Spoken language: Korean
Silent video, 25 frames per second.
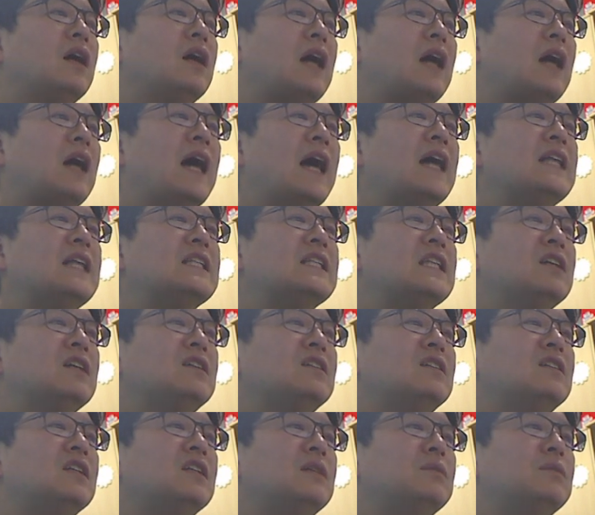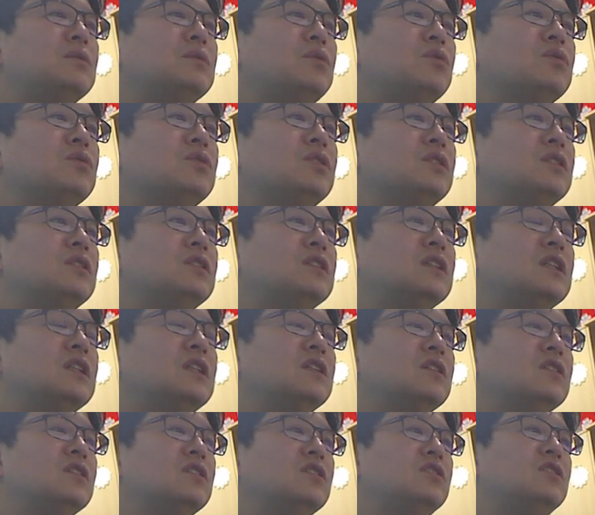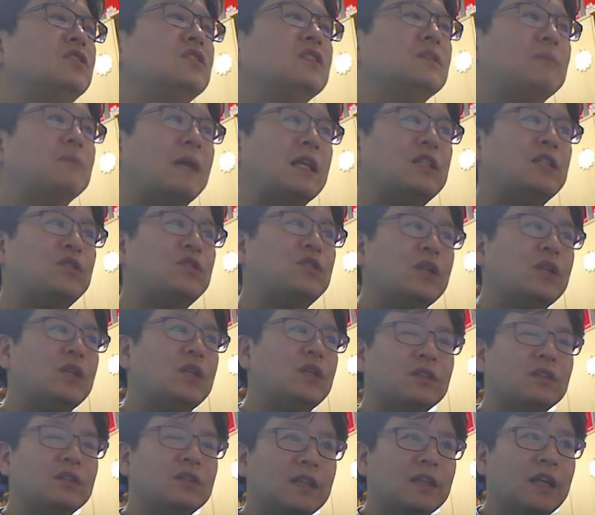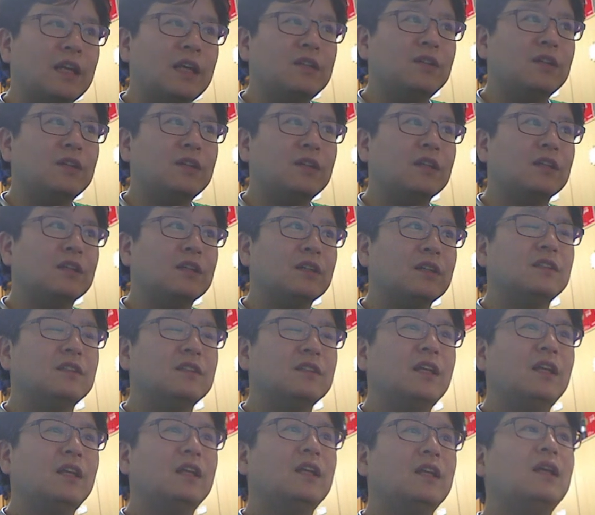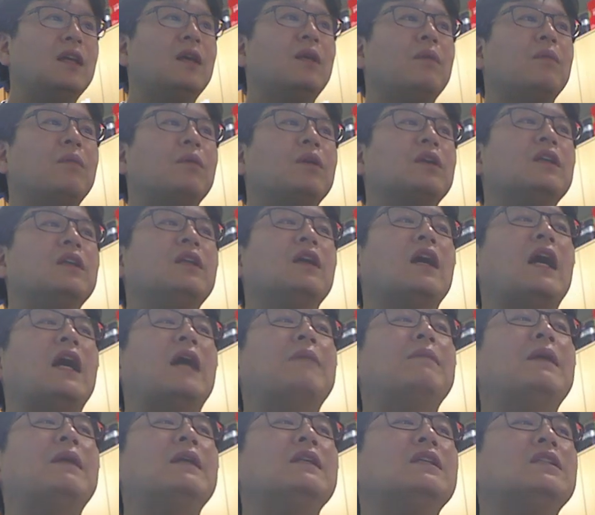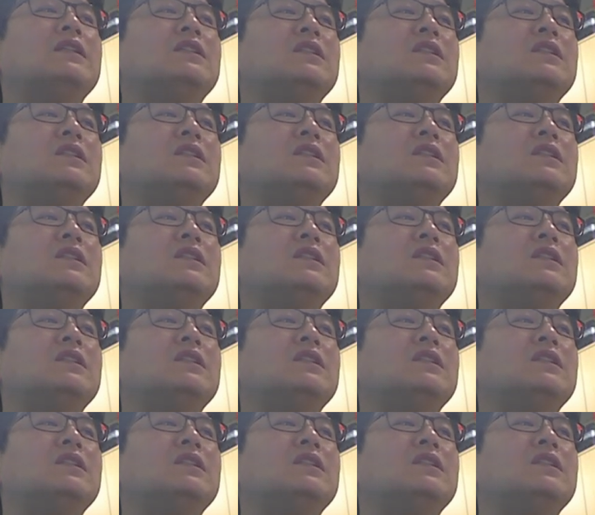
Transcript: 강한 자극을 하면 통증을 느끼는 거죠. 즉 마취에서는 깬 거예요. 그런데 그냥 가만히